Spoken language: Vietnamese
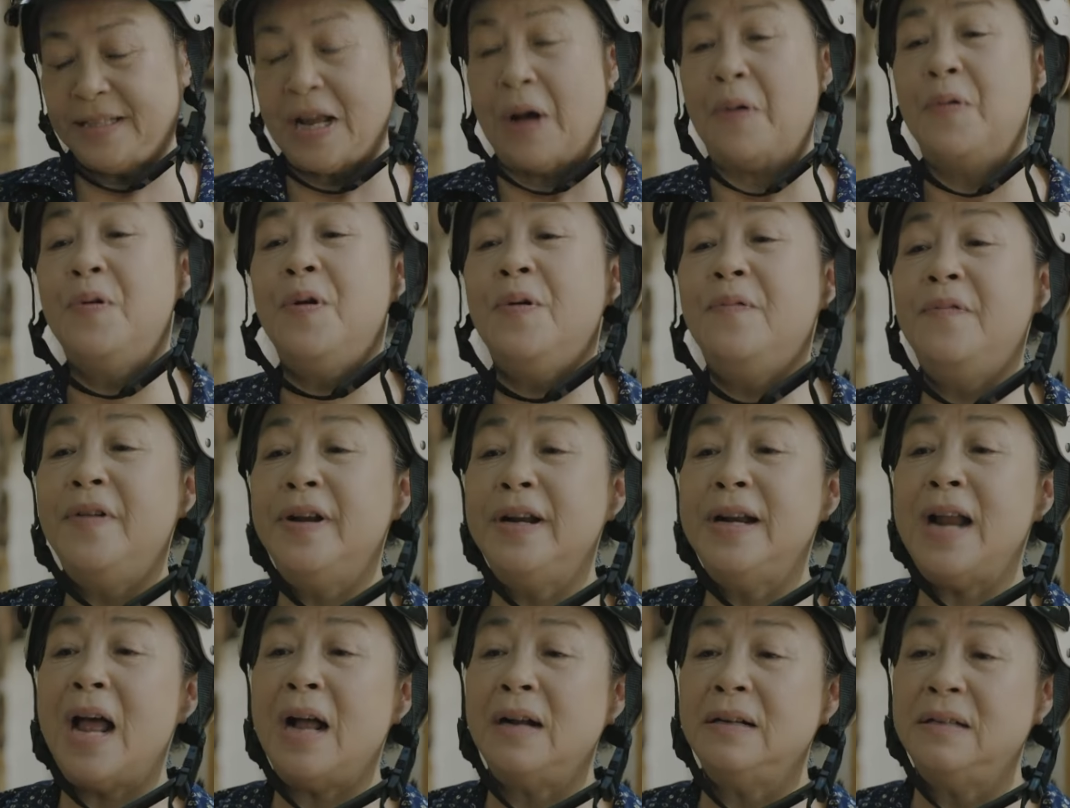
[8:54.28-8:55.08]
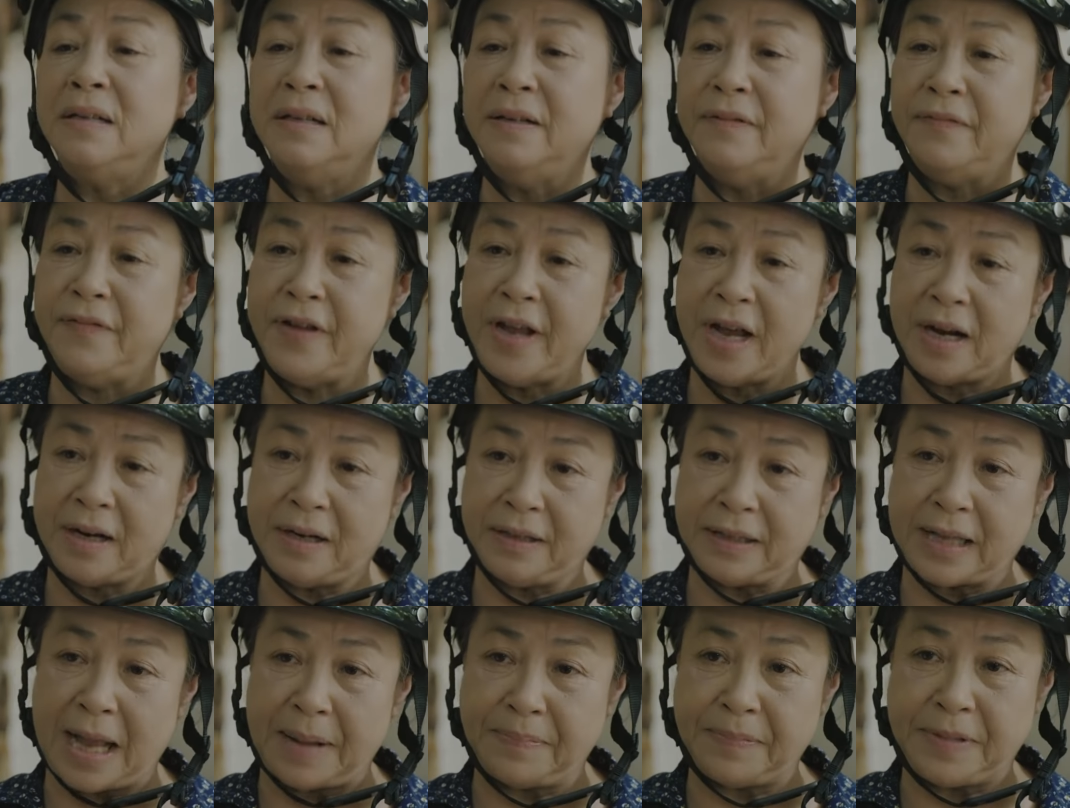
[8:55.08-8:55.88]
cháu nó vẫn đang thử việc
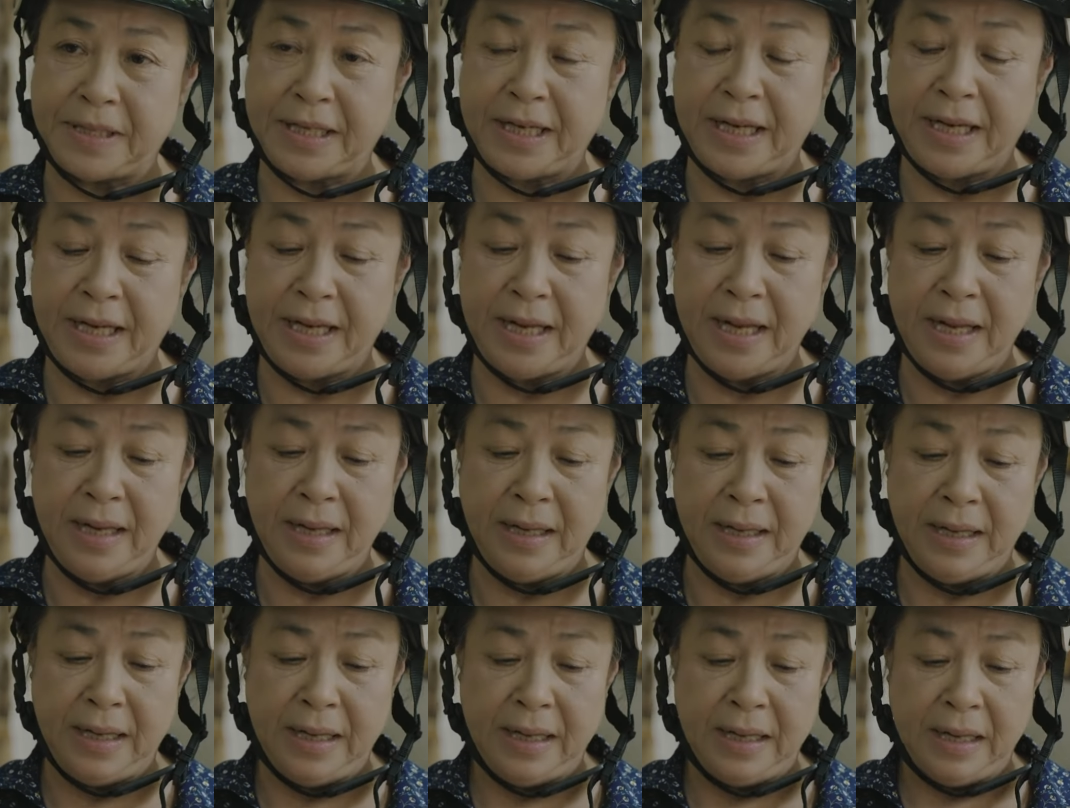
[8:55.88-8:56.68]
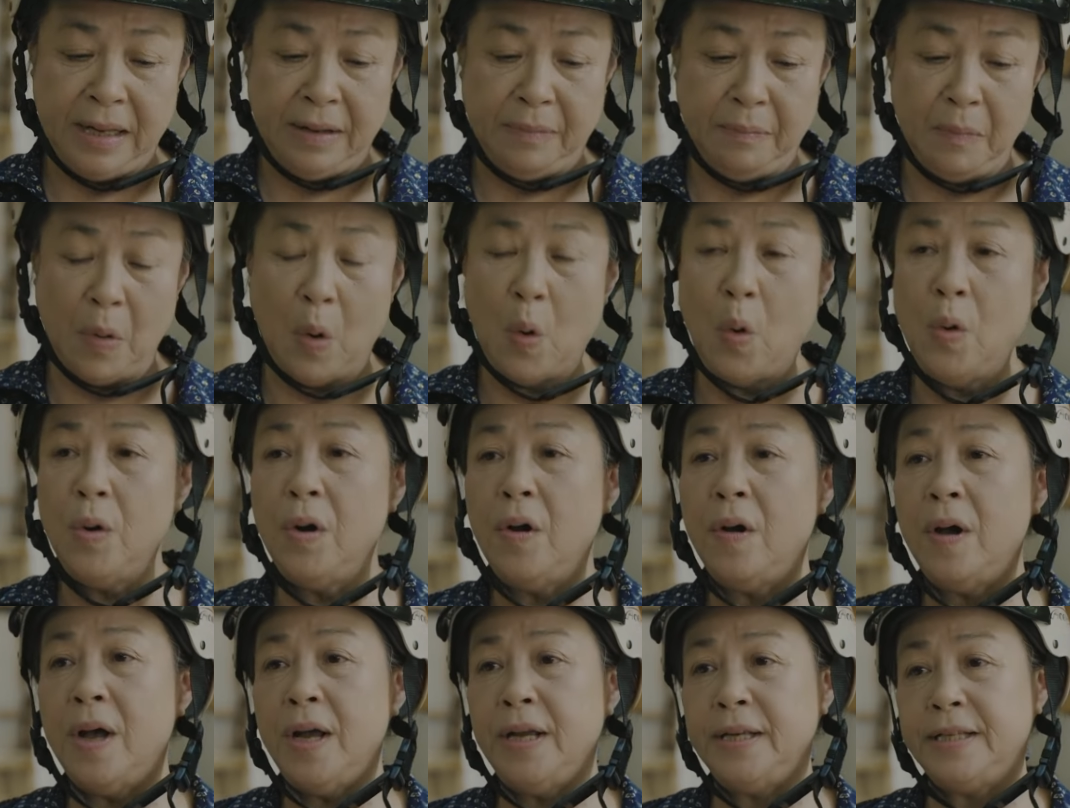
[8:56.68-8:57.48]
ở tạp chí. Bố
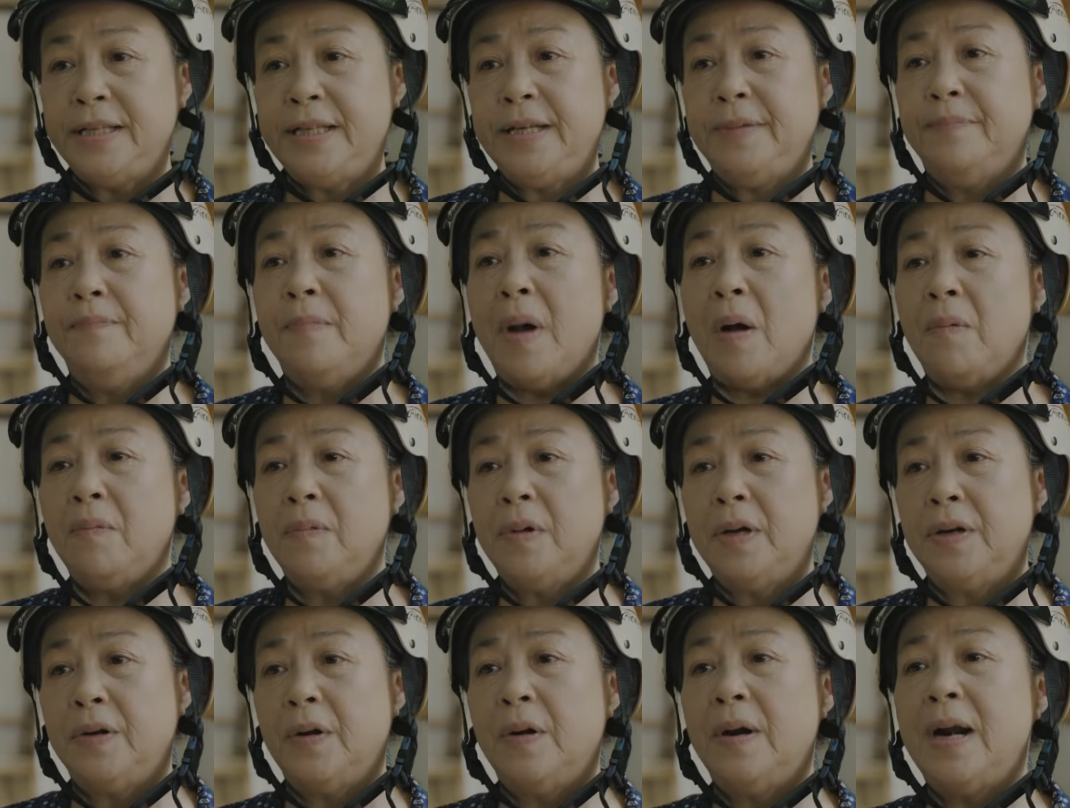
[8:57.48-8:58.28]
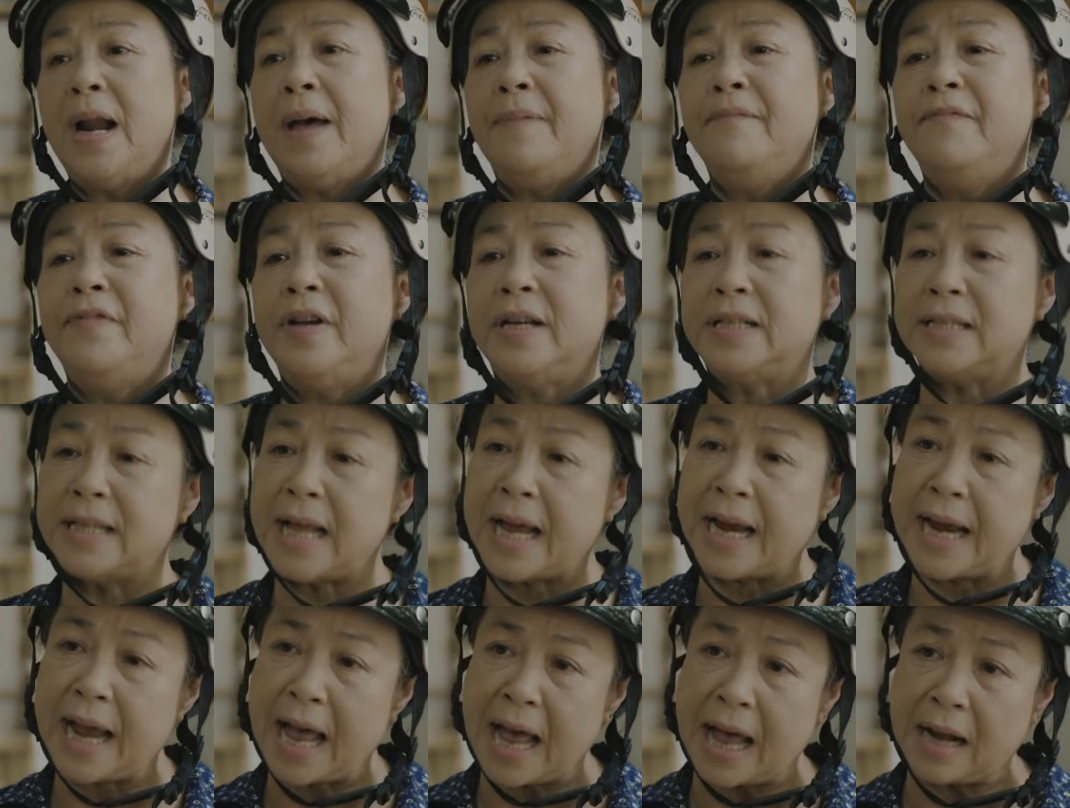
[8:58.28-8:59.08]
nó chỉ mong là nó làm việc
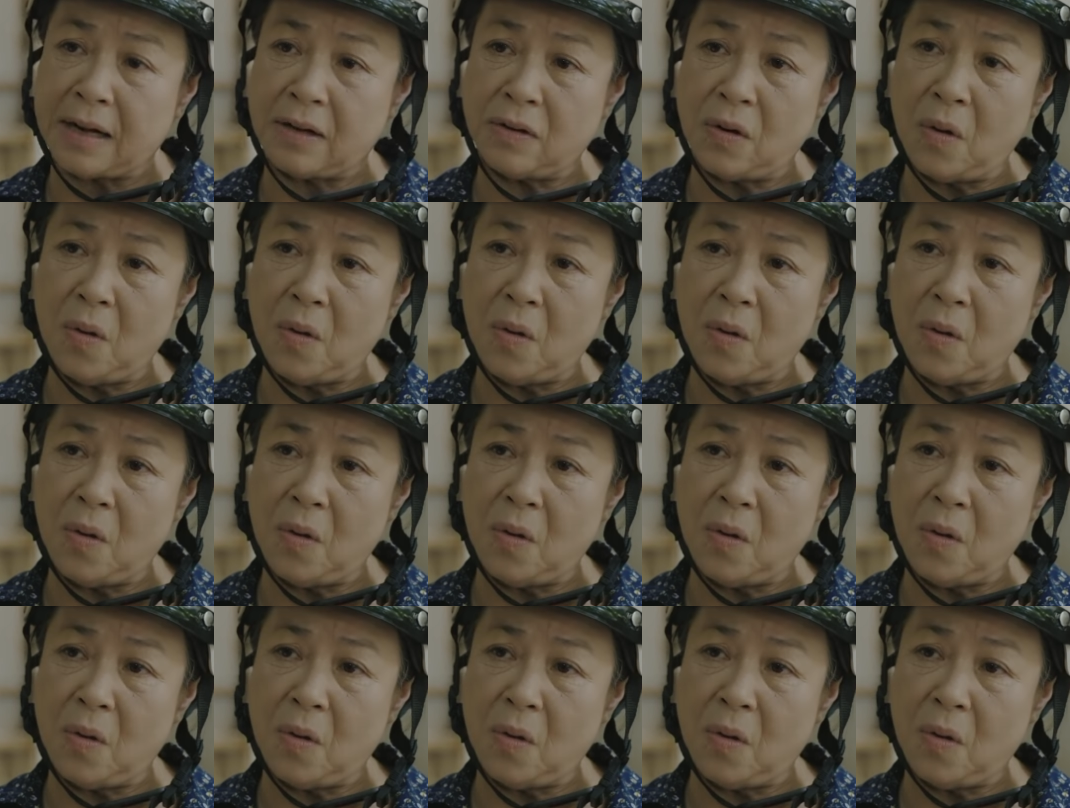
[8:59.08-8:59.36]
dài hạn